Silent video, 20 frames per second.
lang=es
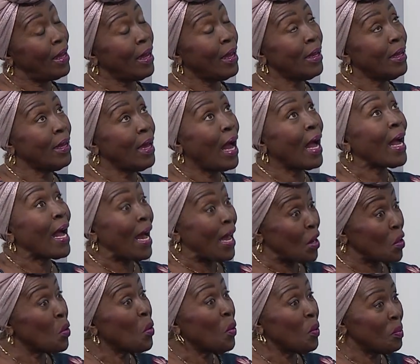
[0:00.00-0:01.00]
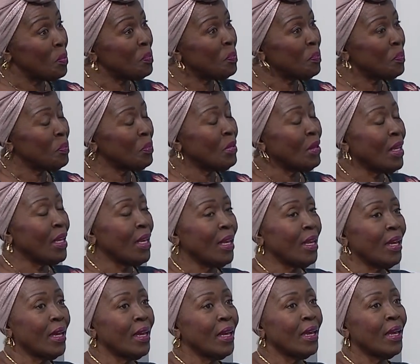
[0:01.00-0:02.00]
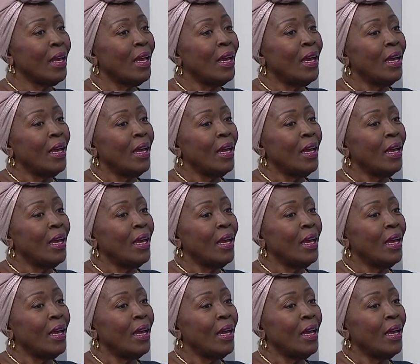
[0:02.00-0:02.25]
eh, cargo de